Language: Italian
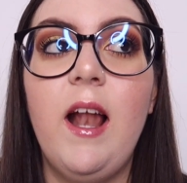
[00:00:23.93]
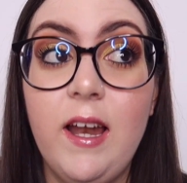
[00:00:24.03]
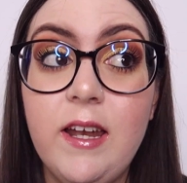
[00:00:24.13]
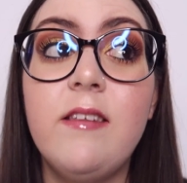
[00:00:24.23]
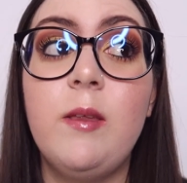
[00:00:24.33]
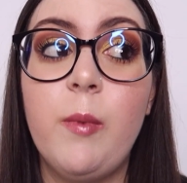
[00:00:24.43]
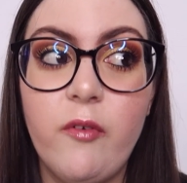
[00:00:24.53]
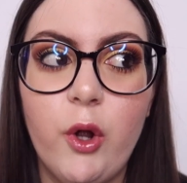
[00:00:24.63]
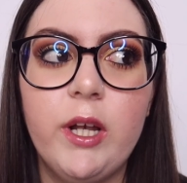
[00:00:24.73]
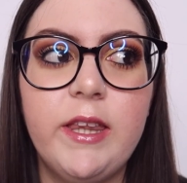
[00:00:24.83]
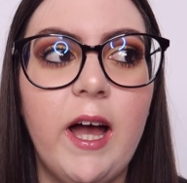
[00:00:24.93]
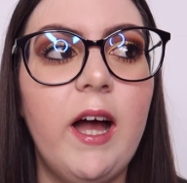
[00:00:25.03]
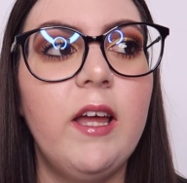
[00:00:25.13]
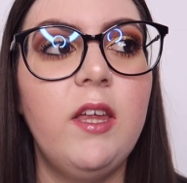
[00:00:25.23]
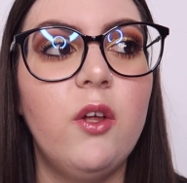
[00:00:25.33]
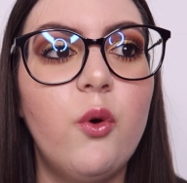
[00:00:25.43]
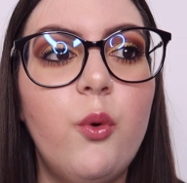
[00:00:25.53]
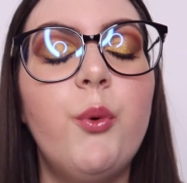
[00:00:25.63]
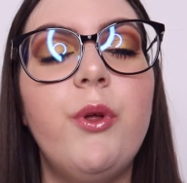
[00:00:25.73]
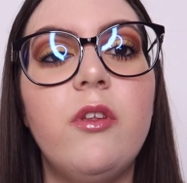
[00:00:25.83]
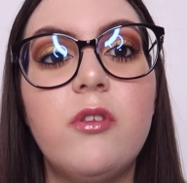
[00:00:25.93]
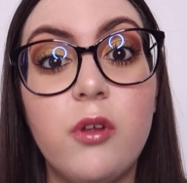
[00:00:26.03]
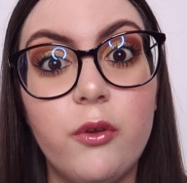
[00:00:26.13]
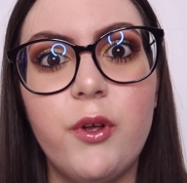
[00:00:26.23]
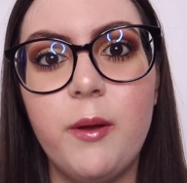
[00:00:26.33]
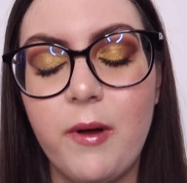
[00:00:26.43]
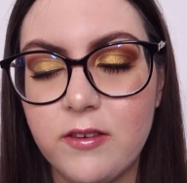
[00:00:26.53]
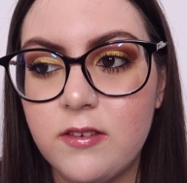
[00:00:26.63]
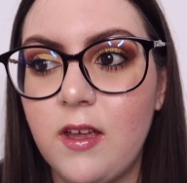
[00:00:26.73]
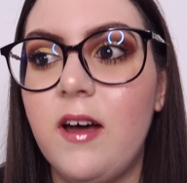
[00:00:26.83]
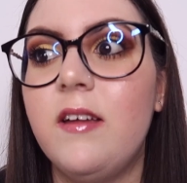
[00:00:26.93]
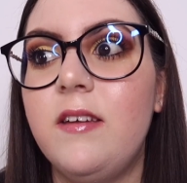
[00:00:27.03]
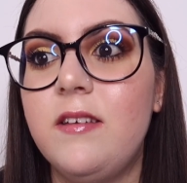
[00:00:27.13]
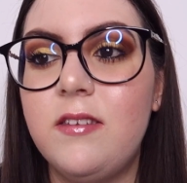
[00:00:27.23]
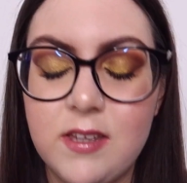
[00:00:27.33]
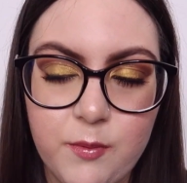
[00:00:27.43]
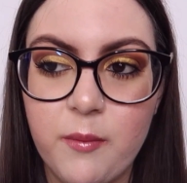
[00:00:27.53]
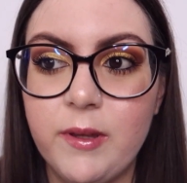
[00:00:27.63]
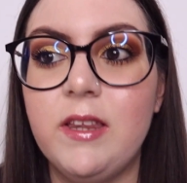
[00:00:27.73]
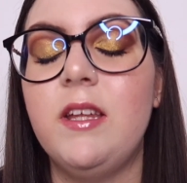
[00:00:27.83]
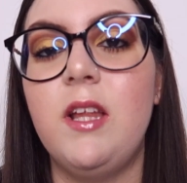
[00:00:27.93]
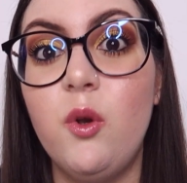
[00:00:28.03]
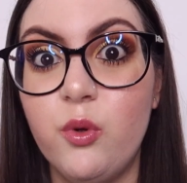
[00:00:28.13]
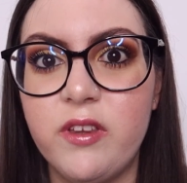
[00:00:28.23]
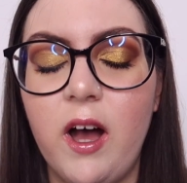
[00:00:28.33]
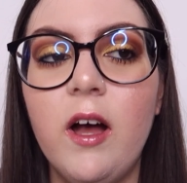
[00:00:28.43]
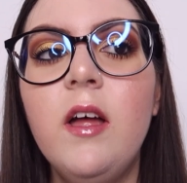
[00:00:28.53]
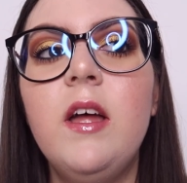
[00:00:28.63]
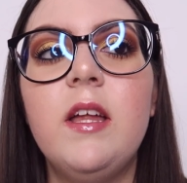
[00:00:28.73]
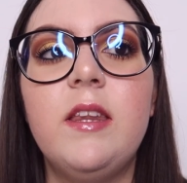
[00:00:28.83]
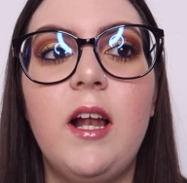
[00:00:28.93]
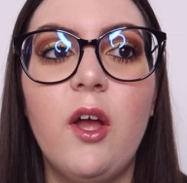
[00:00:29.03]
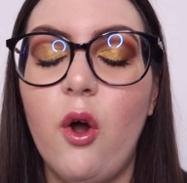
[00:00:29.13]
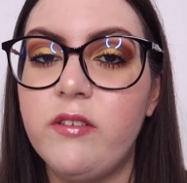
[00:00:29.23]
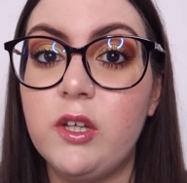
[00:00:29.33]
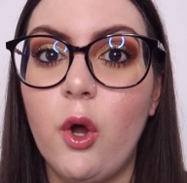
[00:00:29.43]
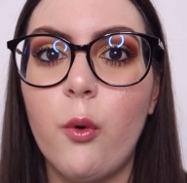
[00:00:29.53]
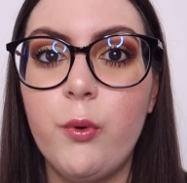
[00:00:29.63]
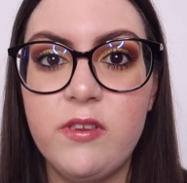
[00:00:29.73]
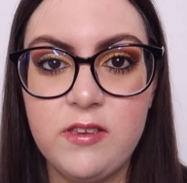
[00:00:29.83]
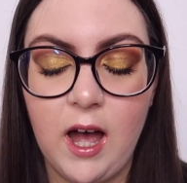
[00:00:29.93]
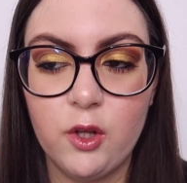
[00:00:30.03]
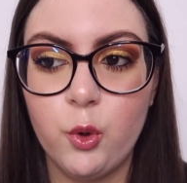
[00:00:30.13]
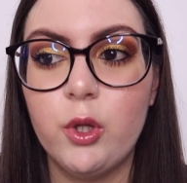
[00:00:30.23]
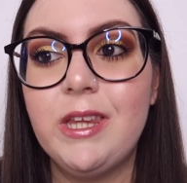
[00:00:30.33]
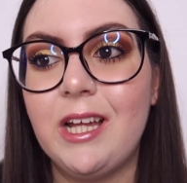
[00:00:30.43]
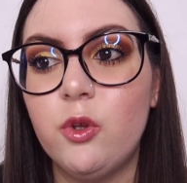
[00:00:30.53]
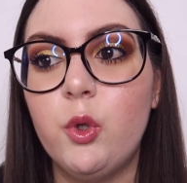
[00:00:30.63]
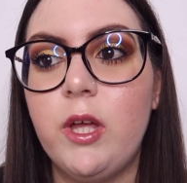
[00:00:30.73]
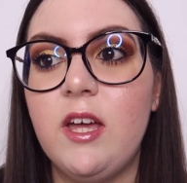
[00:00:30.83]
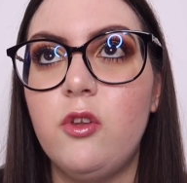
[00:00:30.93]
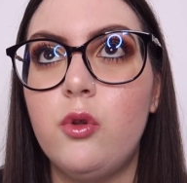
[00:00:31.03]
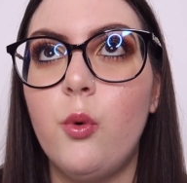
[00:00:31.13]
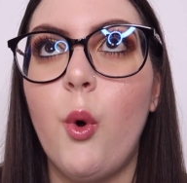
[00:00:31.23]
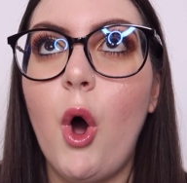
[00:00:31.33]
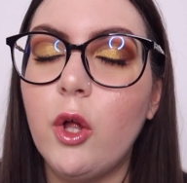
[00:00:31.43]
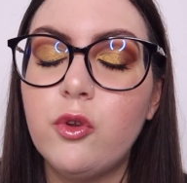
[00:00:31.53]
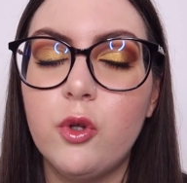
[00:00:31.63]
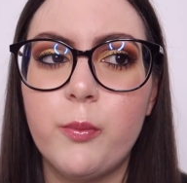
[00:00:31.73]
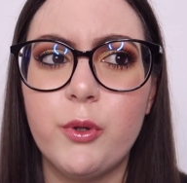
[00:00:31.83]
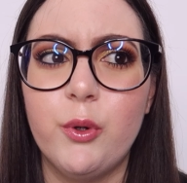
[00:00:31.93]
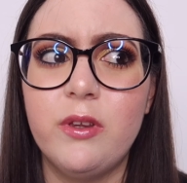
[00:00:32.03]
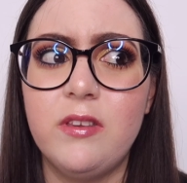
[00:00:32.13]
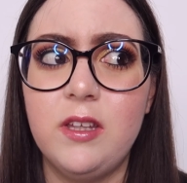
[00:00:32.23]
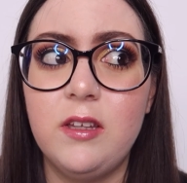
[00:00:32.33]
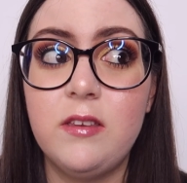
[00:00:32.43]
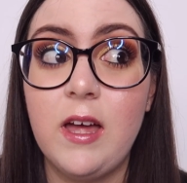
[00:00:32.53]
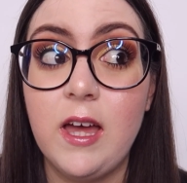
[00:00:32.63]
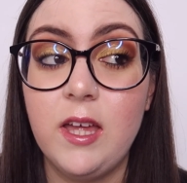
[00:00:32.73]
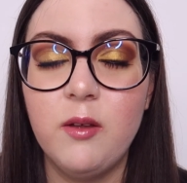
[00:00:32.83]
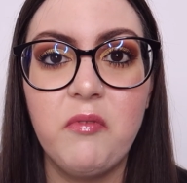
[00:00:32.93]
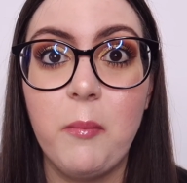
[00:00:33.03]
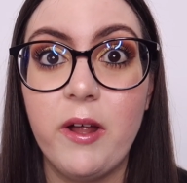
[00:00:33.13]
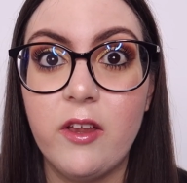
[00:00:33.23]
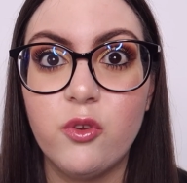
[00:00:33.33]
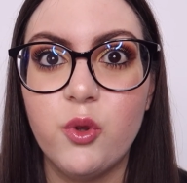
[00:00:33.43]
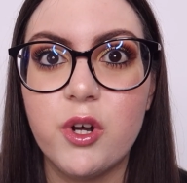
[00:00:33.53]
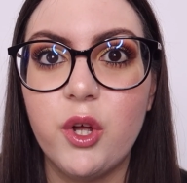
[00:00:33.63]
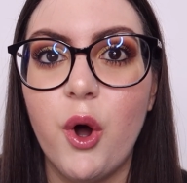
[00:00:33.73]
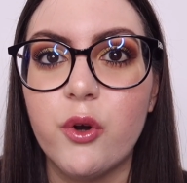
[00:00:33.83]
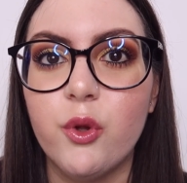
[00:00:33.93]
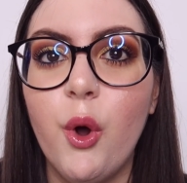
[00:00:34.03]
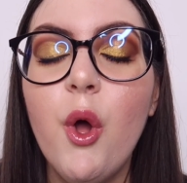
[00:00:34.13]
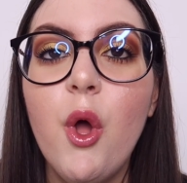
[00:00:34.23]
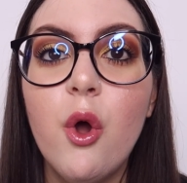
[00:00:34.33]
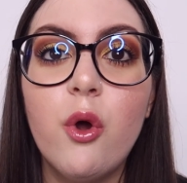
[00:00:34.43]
È l'ennesima volta in cui sono rimasta estremamente delusa dalle cose che ho acquistato, tanto che su 8 prodotti, 6, vabbè adesso non ricordo,